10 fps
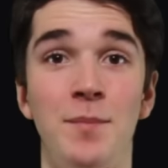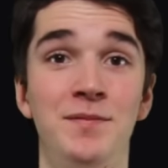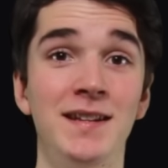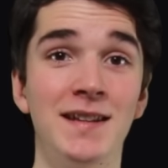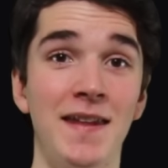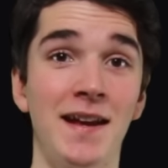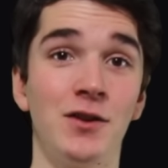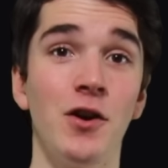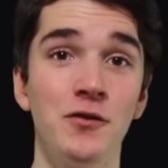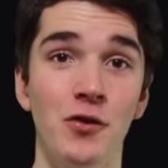Et petite
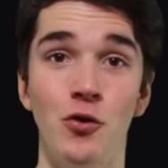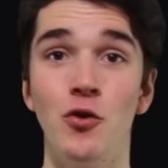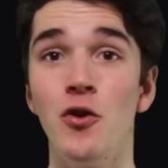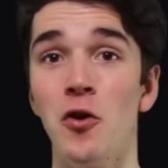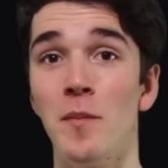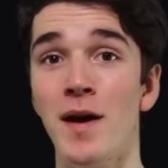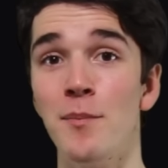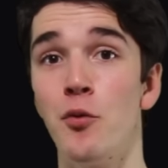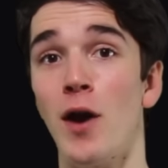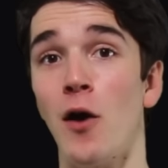anecdote, le
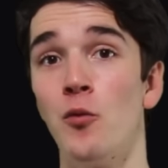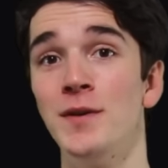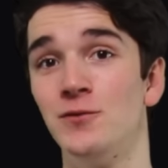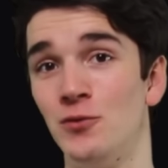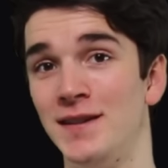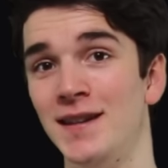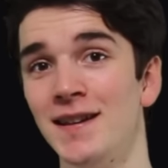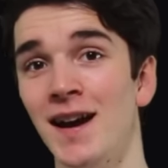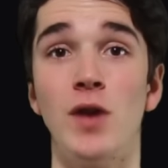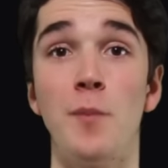lendemain pour la remise du
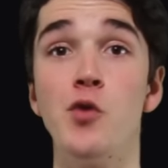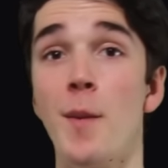titre, on a pu